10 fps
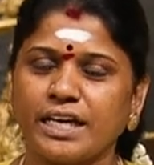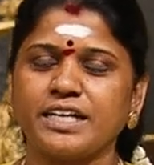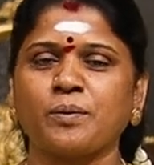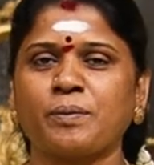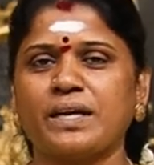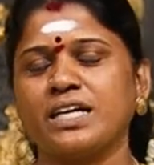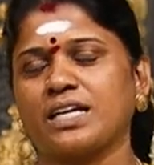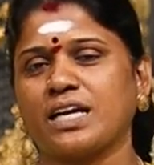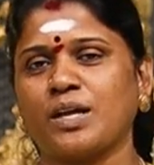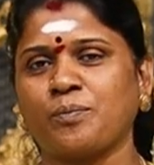என்ட்ரு
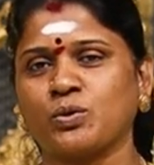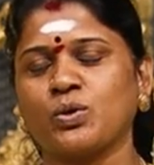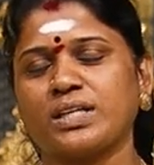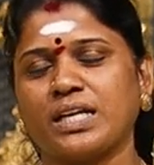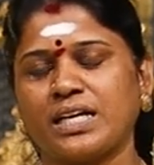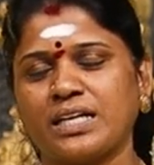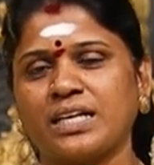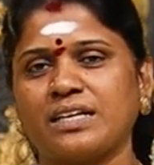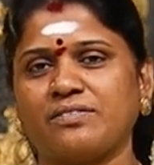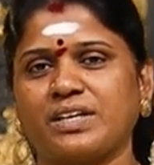பண்ணிங்கனாலே போதும் அதில்
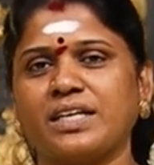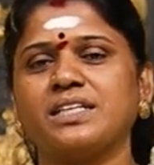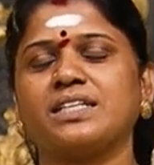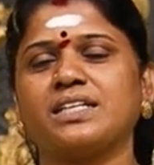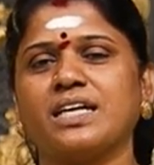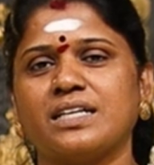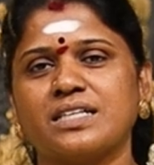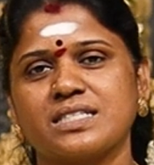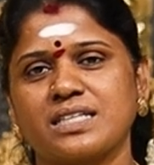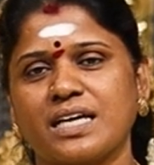என்னென்ன வெரைட்டி இருக்குது என்னென்ன